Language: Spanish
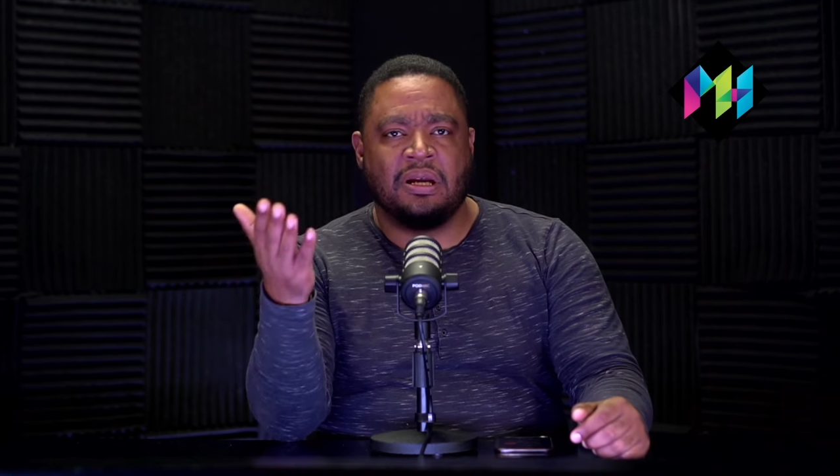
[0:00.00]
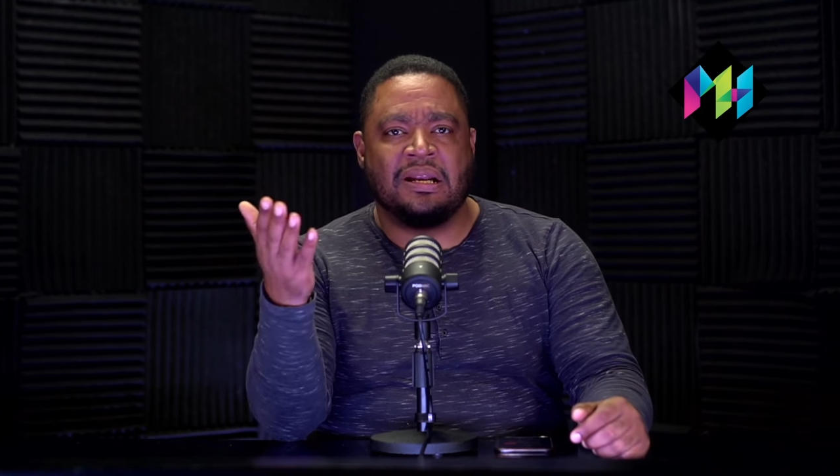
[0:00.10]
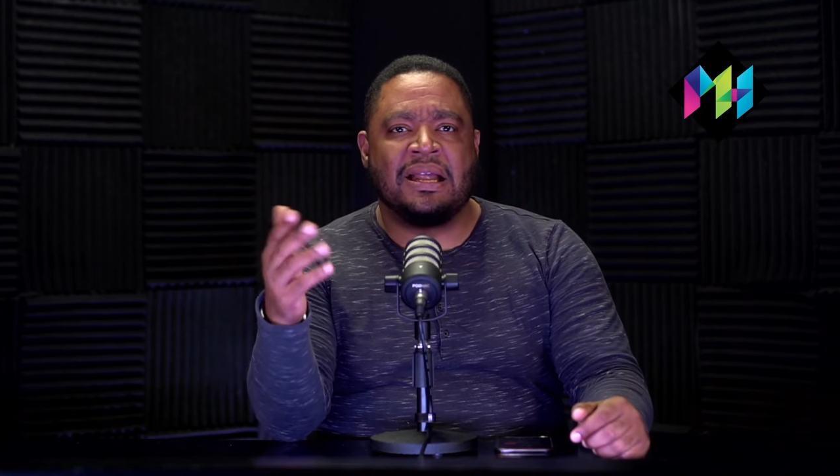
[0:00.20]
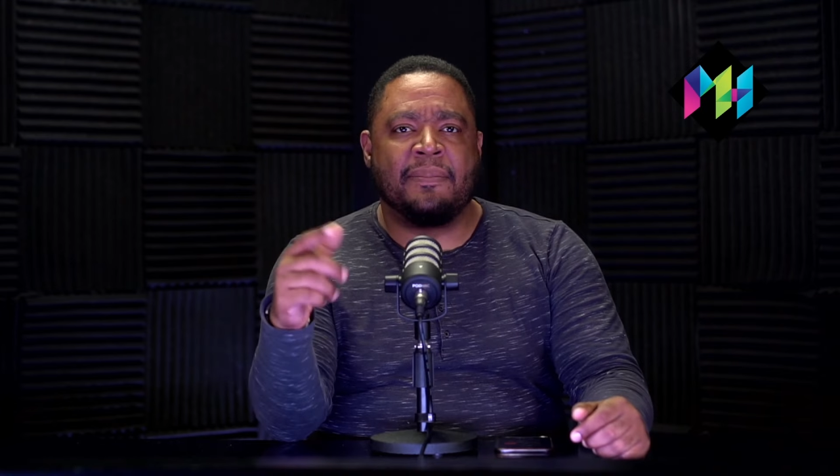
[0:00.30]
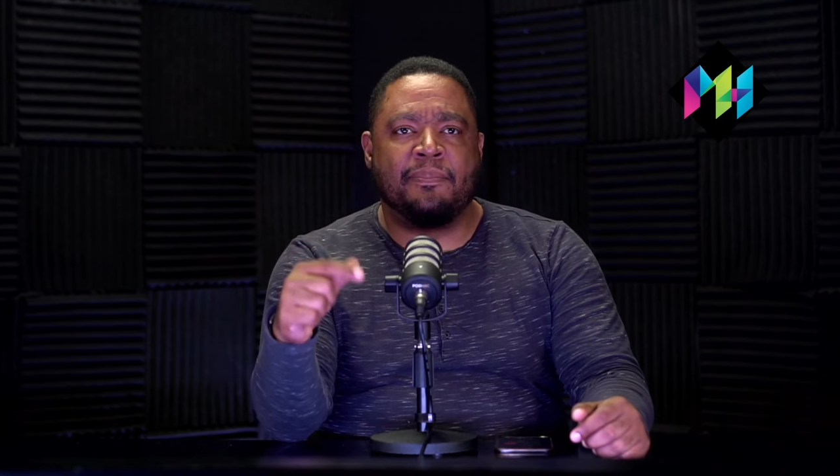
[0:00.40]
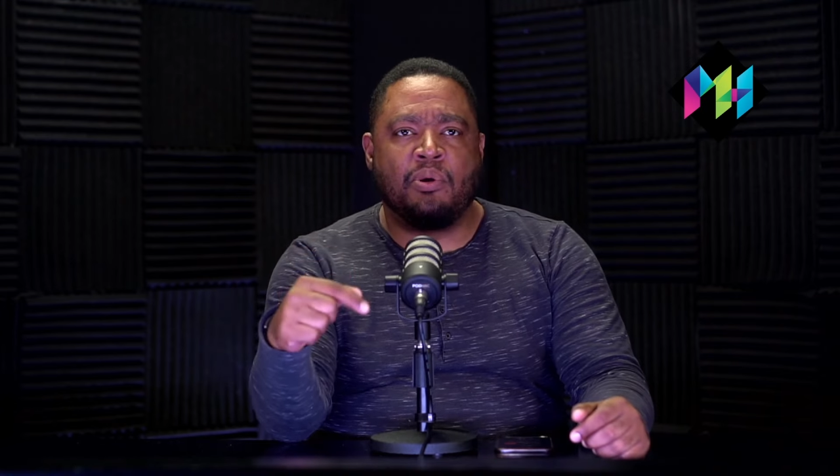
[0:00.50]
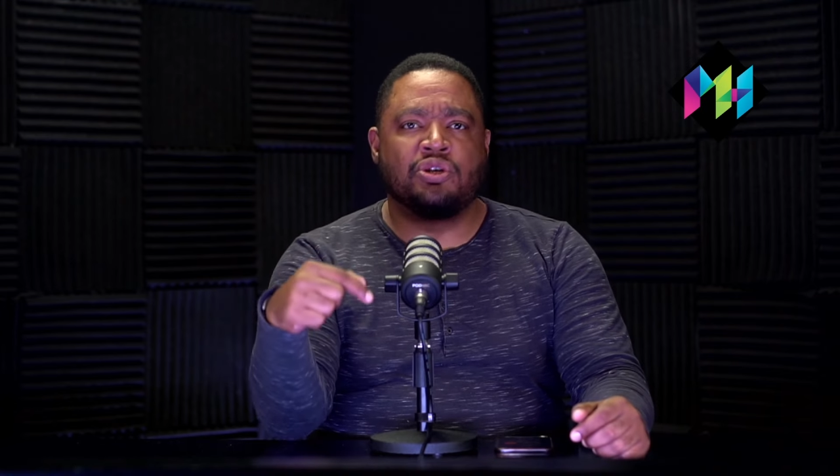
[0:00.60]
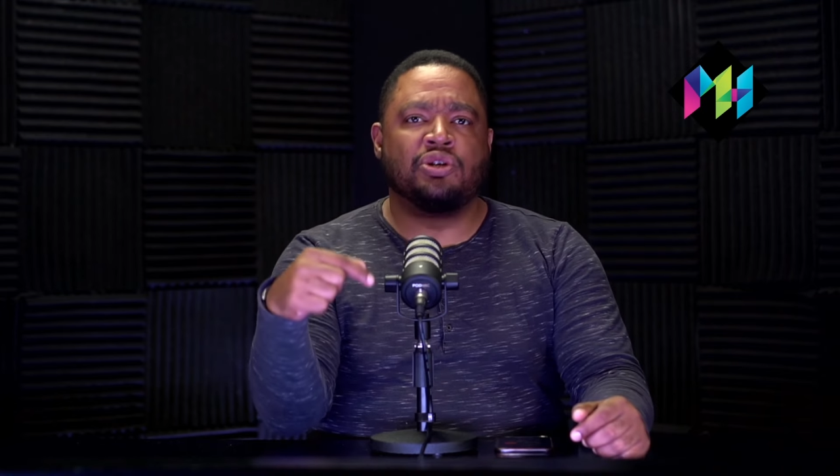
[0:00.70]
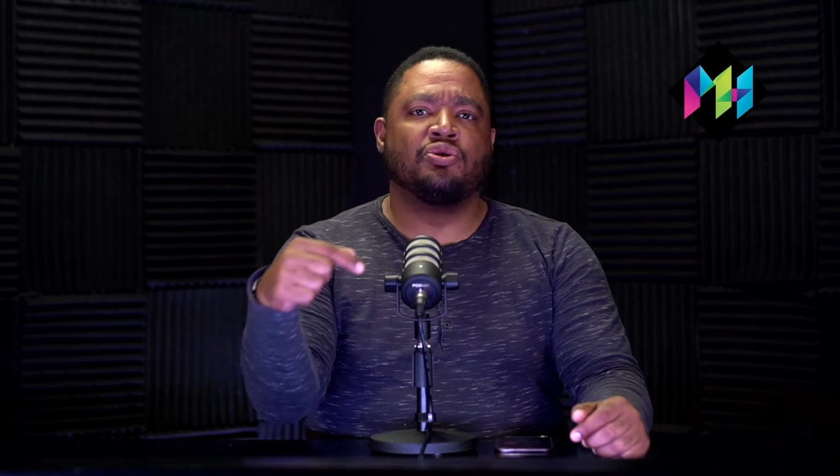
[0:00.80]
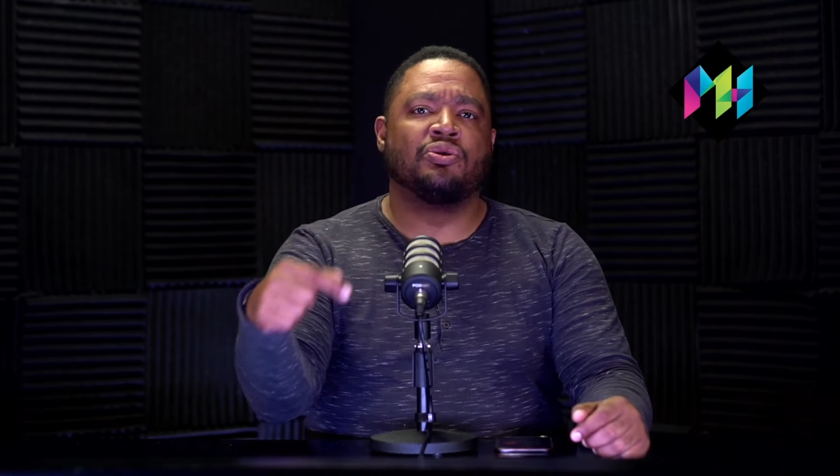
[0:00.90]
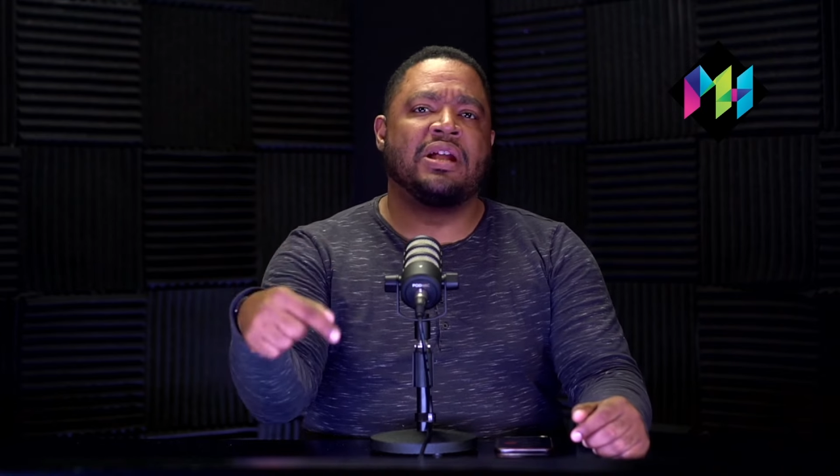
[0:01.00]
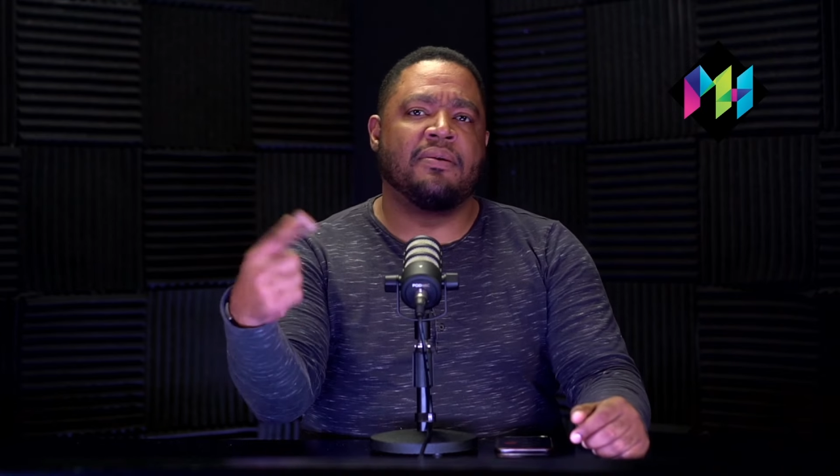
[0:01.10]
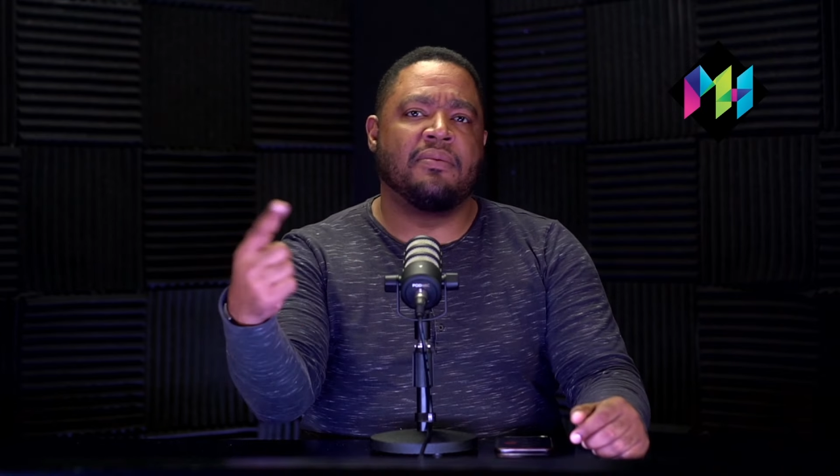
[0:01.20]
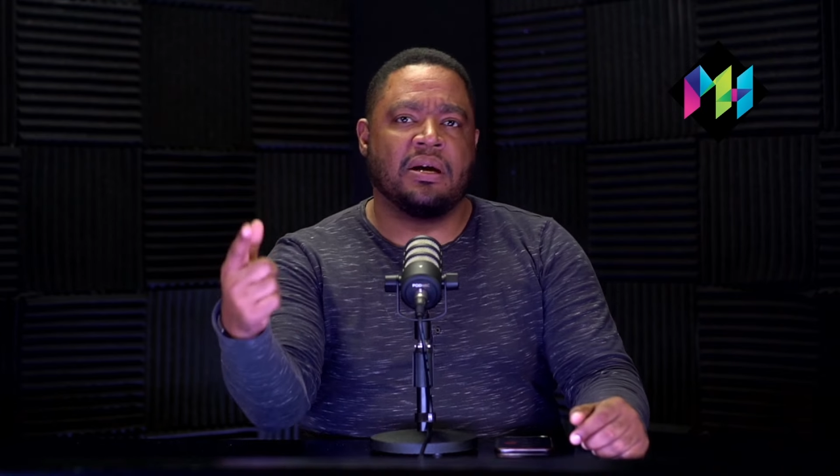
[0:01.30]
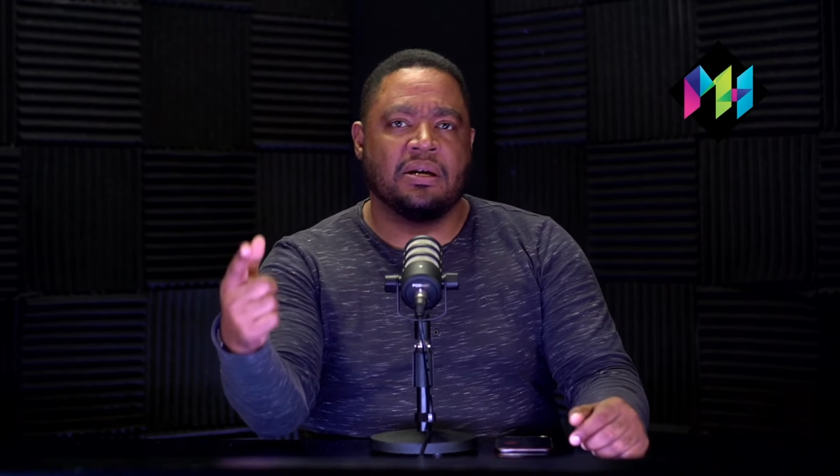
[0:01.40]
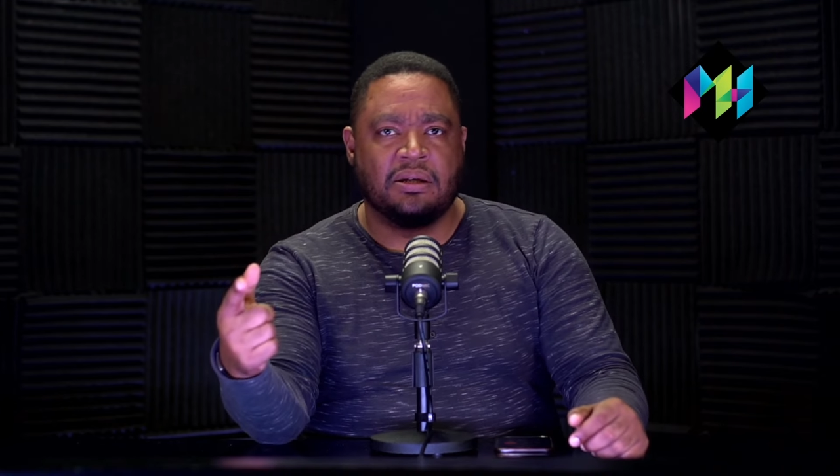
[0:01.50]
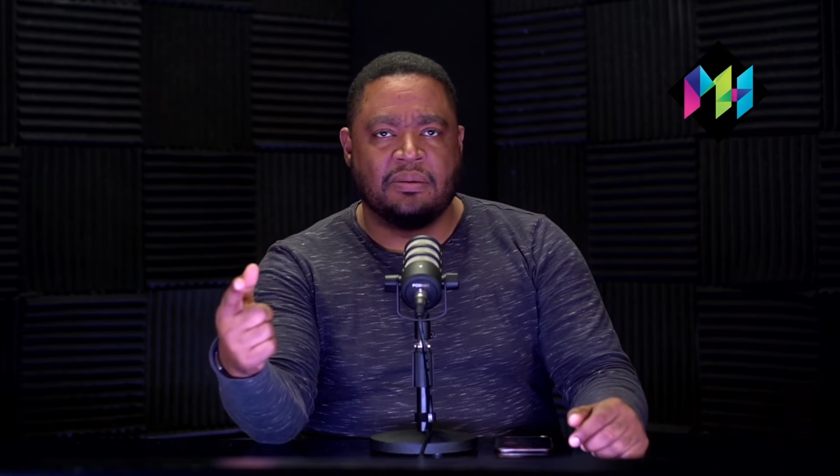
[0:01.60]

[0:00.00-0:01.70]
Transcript: la posicionaba